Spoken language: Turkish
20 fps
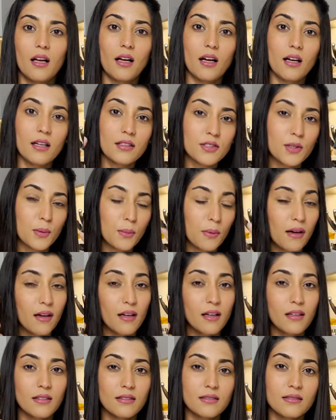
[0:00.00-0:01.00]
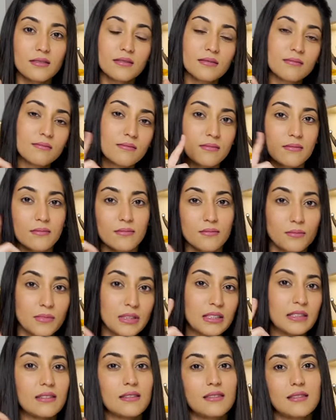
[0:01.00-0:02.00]
acaba
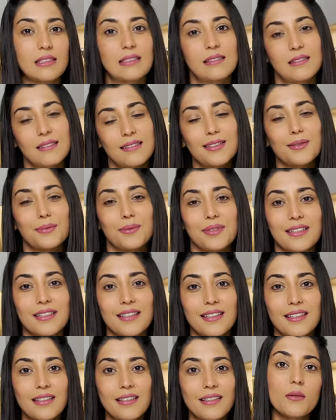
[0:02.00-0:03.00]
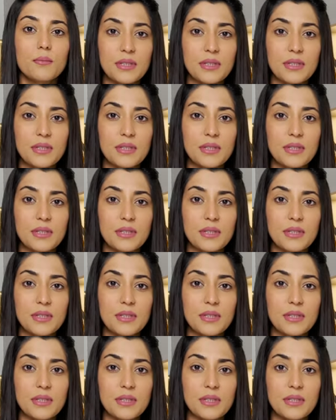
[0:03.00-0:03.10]
mı dedik tabii ki.